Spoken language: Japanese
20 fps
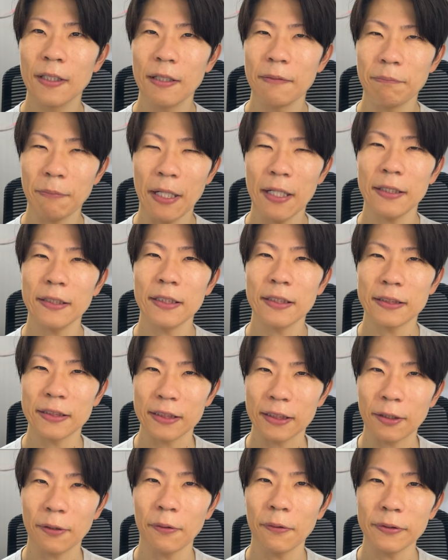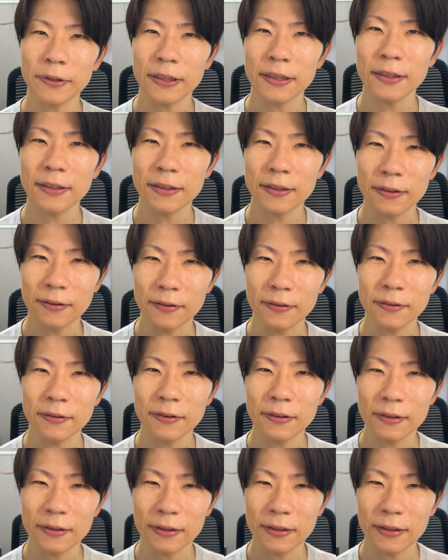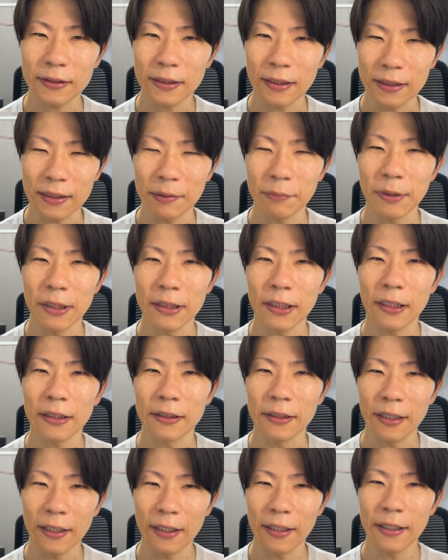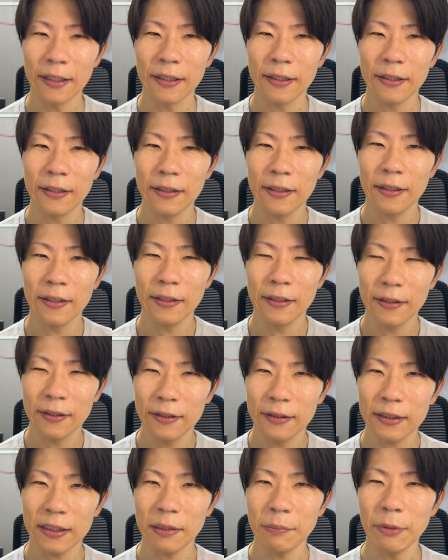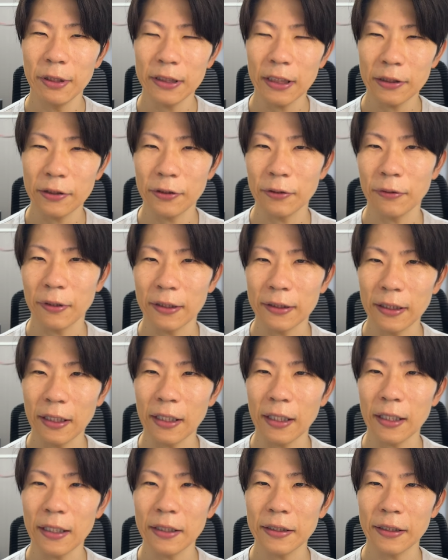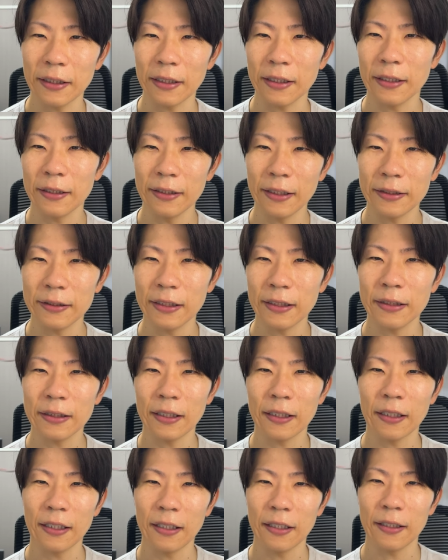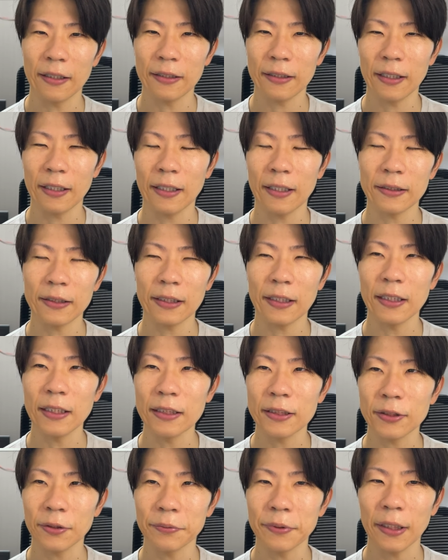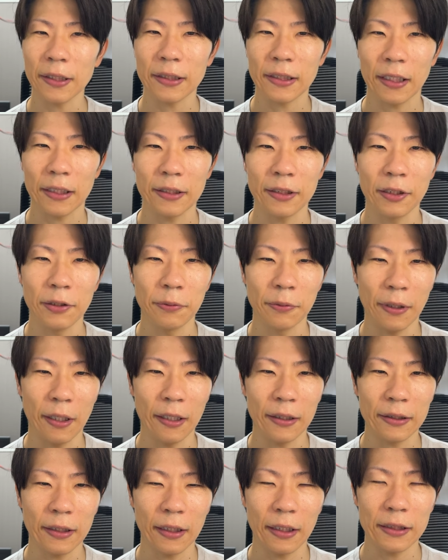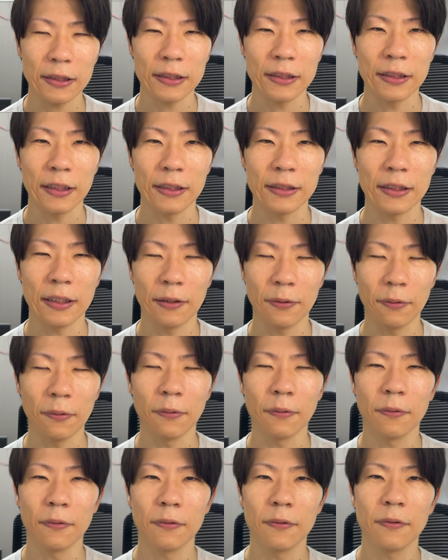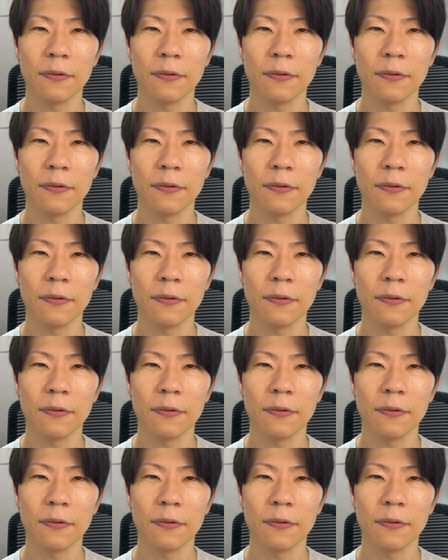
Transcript: 毎日更新するって決めたんで、決めたというか流れでやってったら結果的にそうなったっていうのが正しいんですけど、